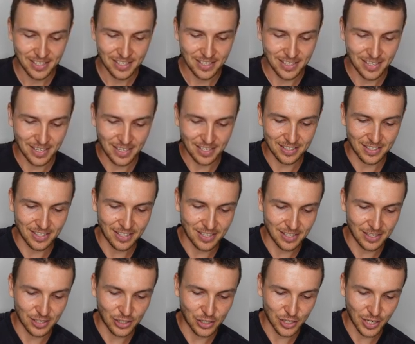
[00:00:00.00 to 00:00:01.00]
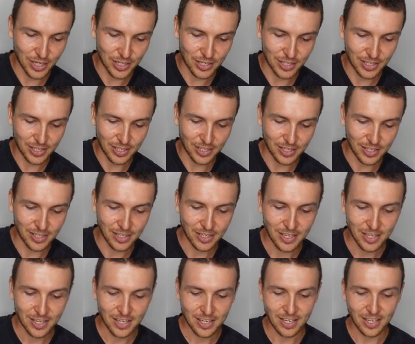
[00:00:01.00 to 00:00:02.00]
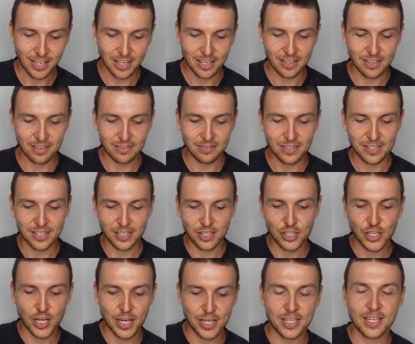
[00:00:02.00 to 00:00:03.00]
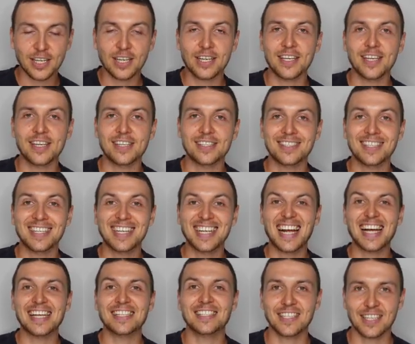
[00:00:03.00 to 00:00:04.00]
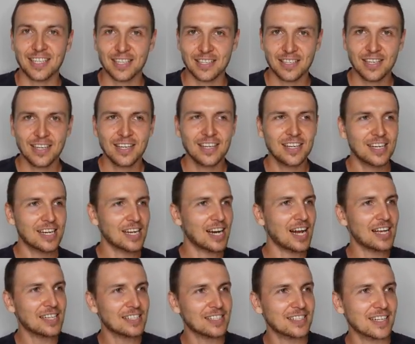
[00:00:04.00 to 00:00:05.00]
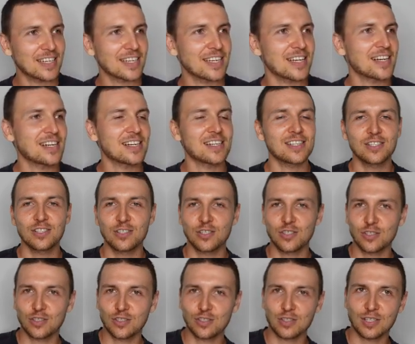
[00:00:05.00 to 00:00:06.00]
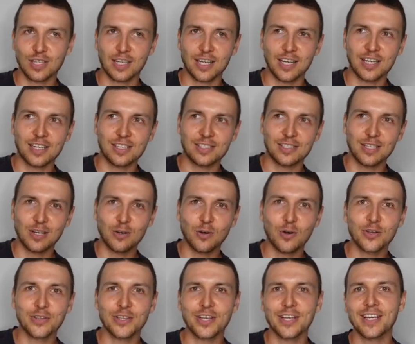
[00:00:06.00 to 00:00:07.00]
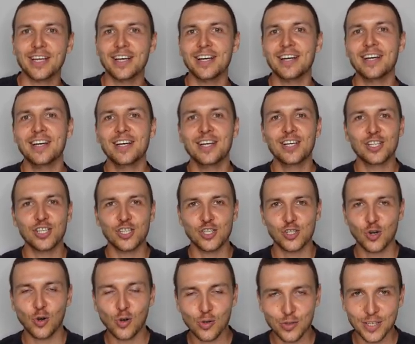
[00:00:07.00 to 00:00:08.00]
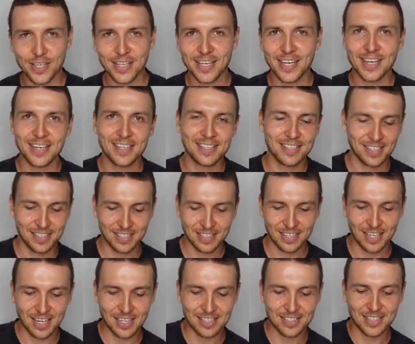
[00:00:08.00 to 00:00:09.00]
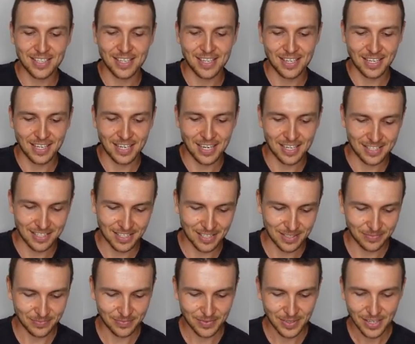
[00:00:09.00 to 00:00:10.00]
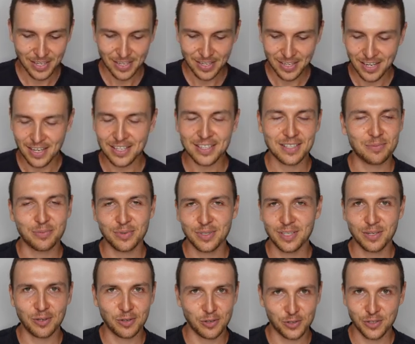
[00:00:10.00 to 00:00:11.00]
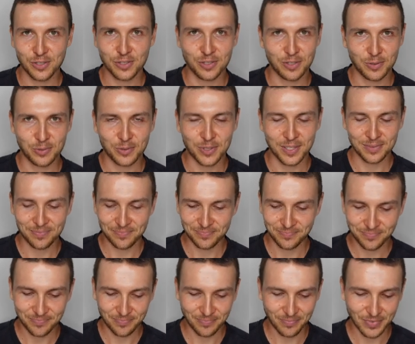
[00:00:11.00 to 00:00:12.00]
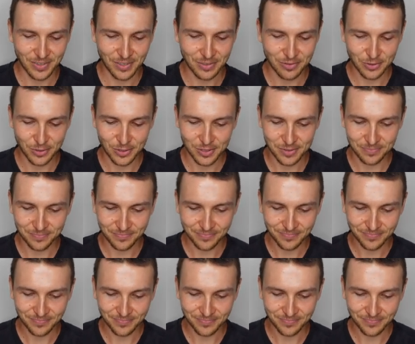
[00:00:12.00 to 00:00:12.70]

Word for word: да, такие шарики, и в этих шариках есть краска, красная, такая зеленая, желтая, разная краска. Это было очень круто, вот.